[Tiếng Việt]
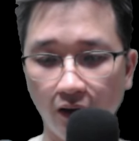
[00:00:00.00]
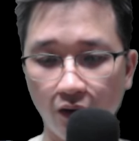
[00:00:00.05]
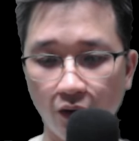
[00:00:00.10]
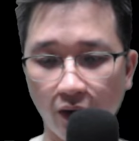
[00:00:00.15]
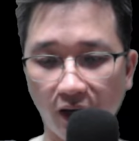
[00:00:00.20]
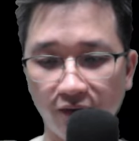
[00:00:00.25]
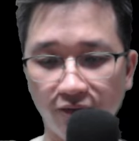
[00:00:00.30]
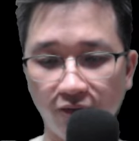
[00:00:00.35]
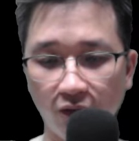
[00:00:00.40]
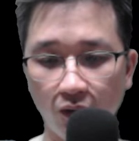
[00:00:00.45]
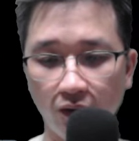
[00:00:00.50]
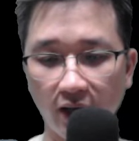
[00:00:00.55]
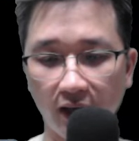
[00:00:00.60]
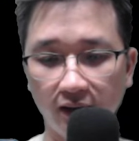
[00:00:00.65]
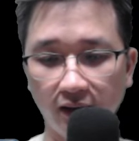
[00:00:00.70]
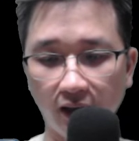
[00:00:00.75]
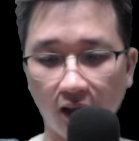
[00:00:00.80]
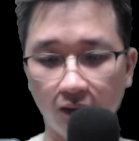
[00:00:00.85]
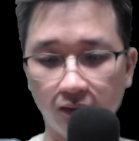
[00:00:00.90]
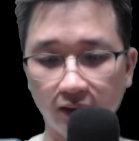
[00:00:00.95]
Huyền Vũ đế
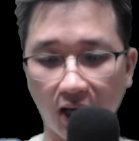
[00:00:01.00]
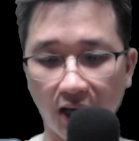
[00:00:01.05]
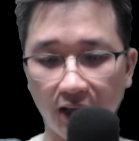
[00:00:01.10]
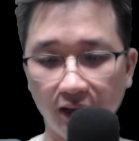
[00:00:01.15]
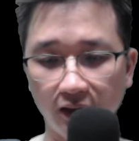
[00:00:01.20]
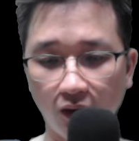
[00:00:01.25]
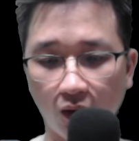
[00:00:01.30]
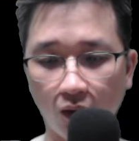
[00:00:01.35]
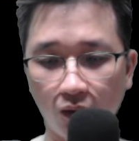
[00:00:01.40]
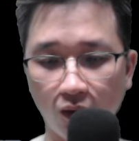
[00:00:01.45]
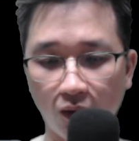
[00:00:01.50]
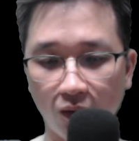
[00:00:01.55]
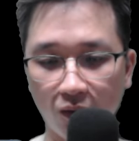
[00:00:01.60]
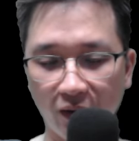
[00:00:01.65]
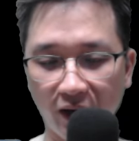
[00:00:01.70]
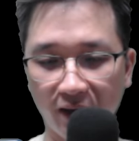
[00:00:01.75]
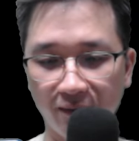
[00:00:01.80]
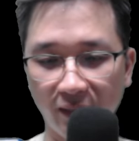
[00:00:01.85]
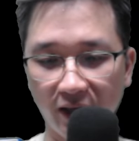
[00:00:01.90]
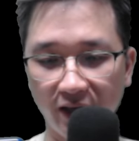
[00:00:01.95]
tộc Thái Tổ cùng
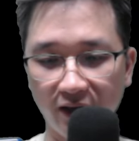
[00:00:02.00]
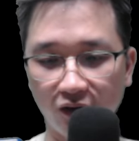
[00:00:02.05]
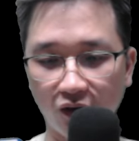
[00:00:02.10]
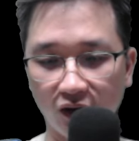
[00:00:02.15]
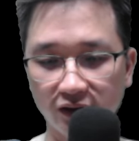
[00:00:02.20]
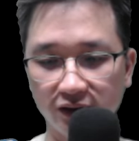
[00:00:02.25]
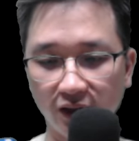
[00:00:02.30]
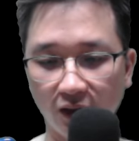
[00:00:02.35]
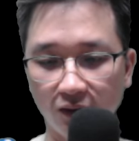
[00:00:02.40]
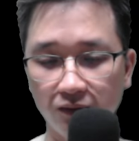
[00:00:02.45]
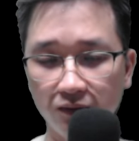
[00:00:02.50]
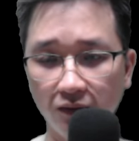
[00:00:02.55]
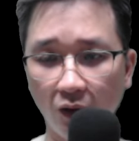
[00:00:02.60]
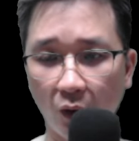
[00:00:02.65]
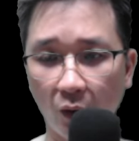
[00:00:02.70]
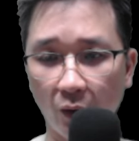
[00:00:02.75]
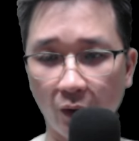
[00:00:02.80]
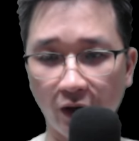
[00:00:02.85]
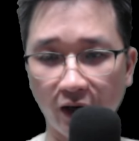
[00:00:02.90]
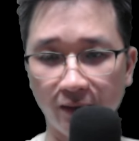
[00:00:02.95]
Huyền Minh còn sống,
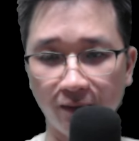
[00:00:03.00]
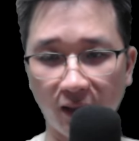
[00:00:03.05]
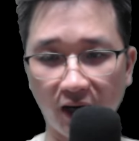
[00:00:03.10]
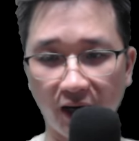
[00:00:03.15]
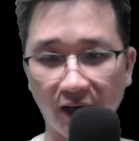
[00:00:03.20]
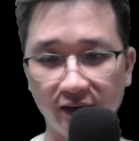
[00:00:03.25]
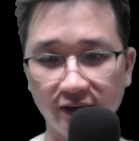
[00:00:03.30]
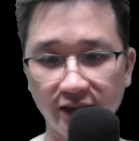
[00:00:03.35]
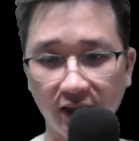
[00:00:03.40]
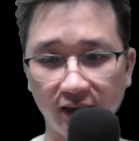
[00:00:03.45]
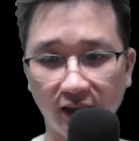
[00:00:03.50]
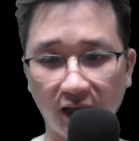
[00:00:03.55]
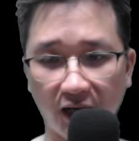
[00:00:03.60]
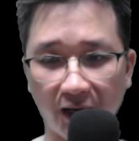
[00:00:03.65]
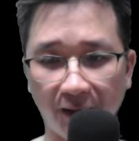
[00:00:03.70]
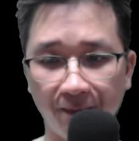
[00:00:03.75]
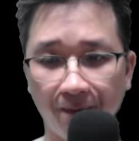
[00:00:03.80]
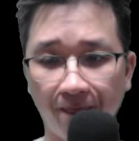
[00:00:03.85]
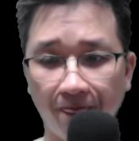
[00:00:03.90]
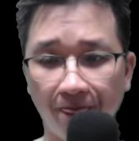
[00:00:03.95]
Huyền Mang chết thảm.